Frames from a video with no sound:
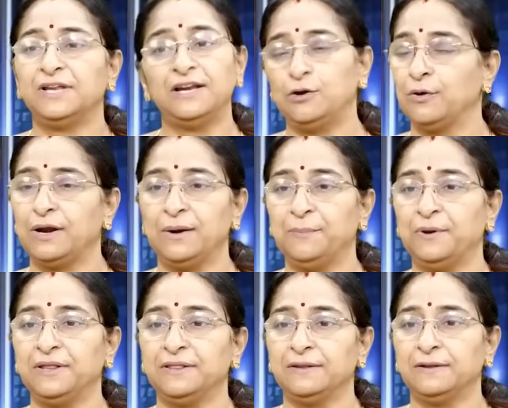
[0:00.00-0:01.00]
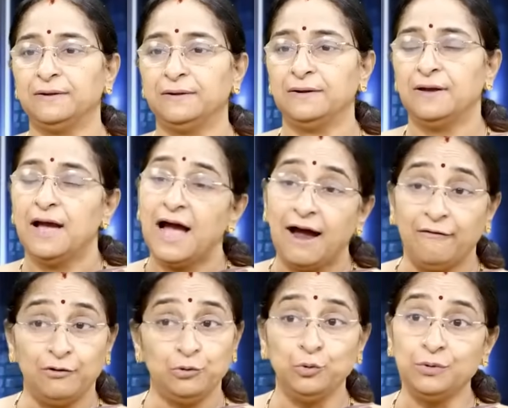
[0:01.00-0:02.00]
నీటిలోకి వెళ్ళిపోయింది
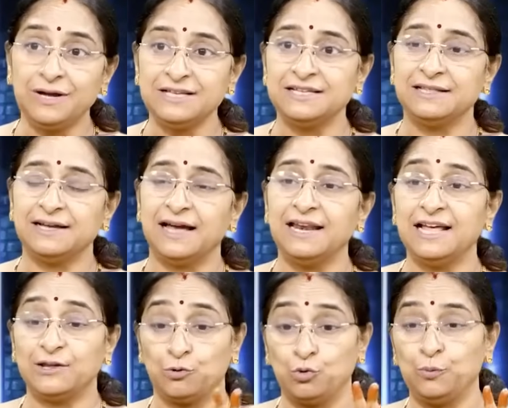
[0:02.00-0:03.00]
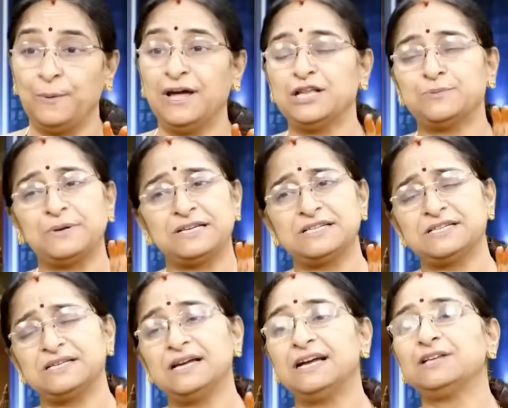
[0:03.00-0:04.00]
ఆవిడ దూకేసింది కానీ ఆ రూపాన్ని
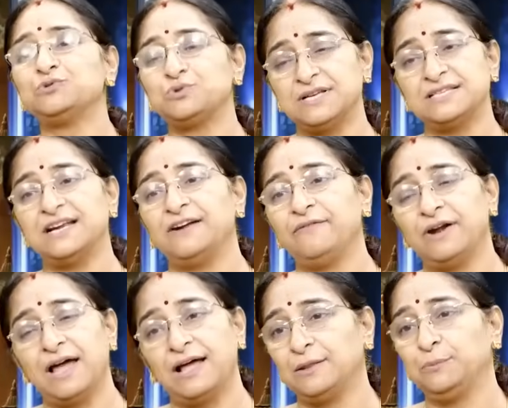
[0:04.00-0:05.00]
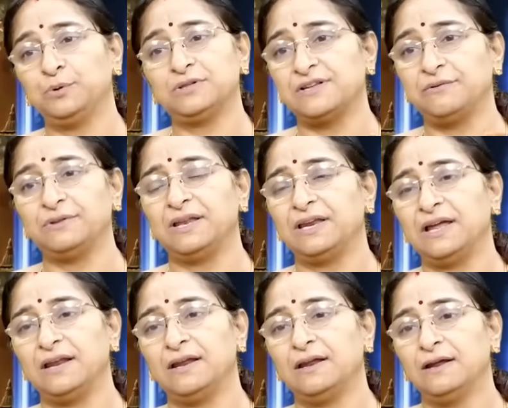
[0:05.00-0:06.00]
స్పష్టంగా చూసేసాడు వాడు ఆ అద్భుత
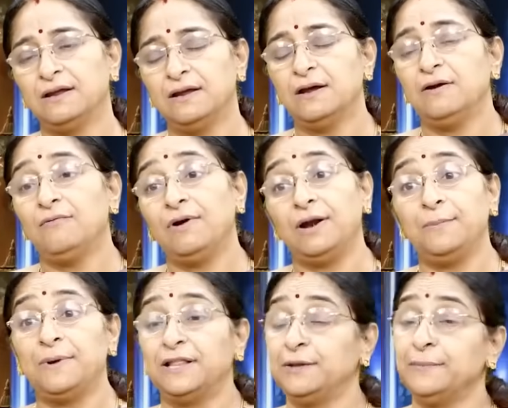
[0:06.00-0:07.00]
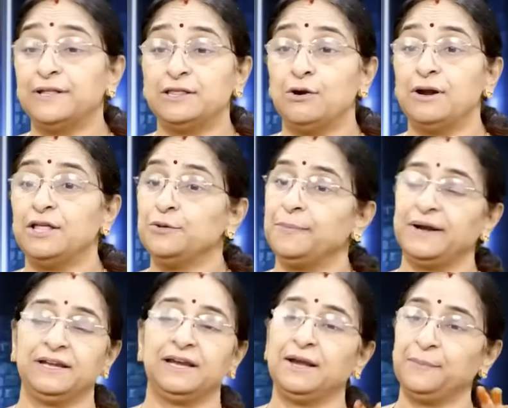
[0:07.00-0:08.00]
సౌందర్యాన్ని వాడు మతి మతిలో లేదు
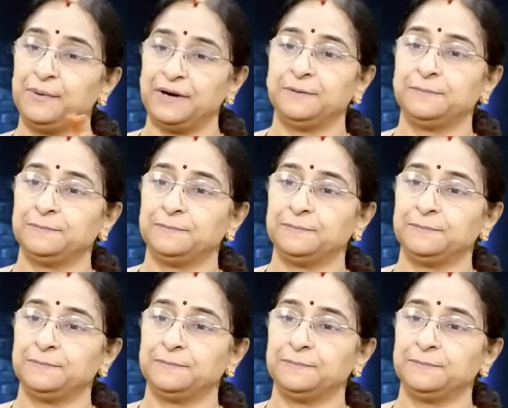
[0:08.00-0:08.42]
బయటికి వెళ్ళిపోయాడు